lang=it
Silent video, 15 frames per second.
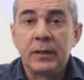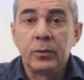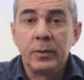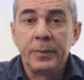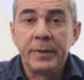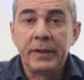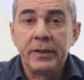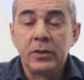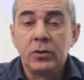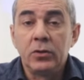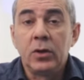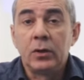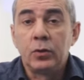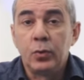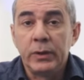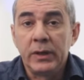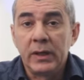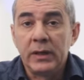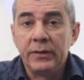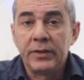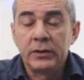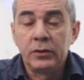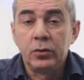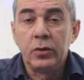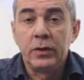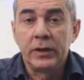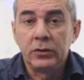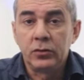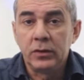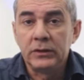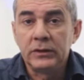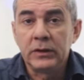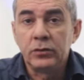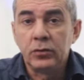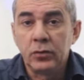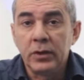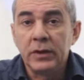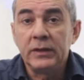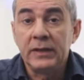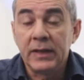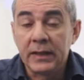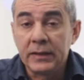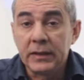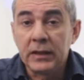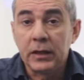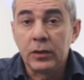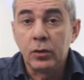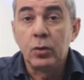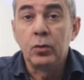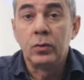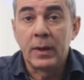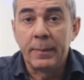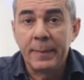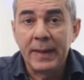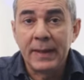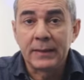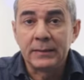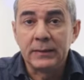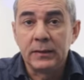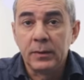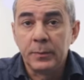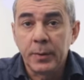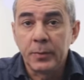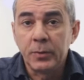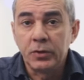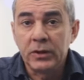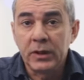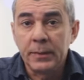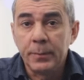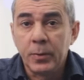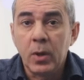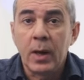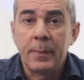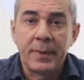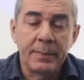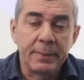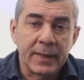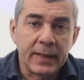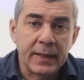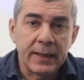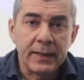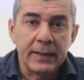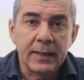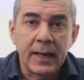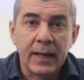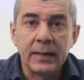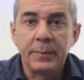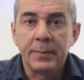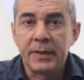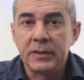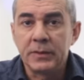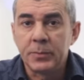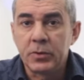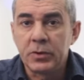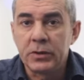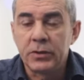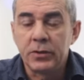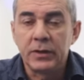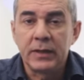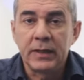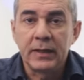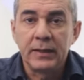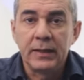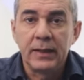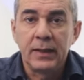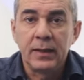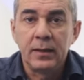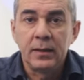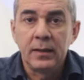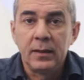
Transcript: in quel periodo alcuni allevatori e toilettatori dedicano una parte del proprio tempo a preparare i cani per le esposizioni canine.